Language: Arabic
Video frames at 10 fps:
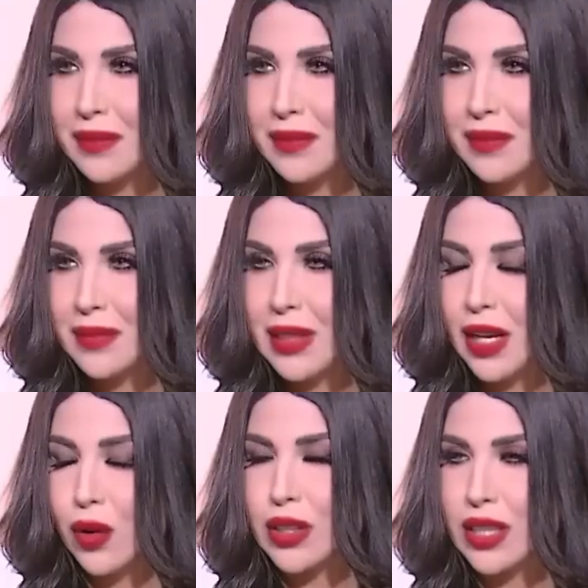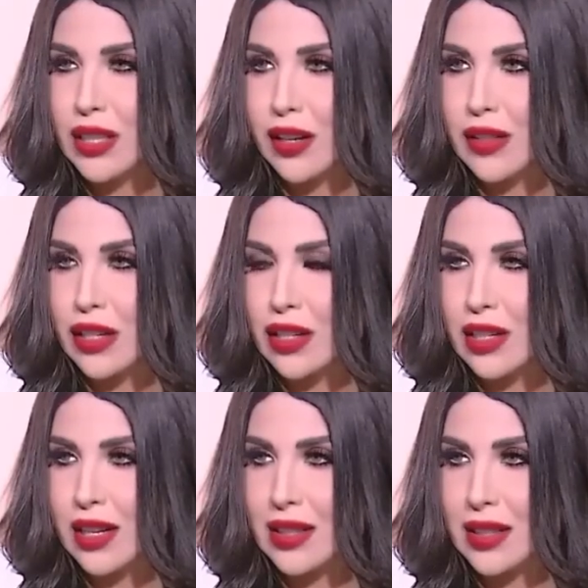بليز ليه قلتي استغفر
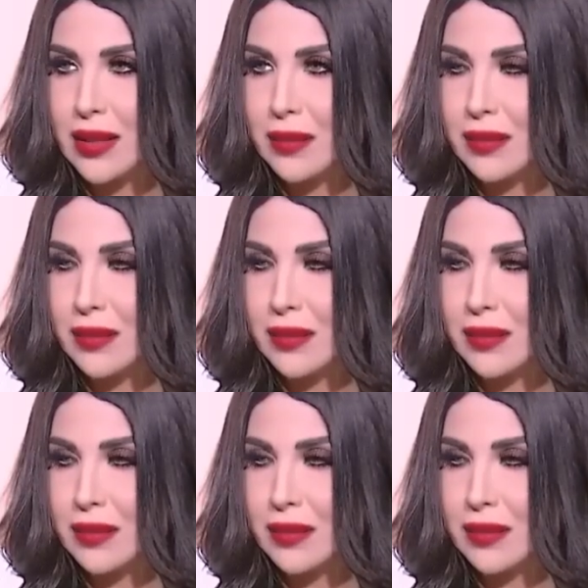الله خلاص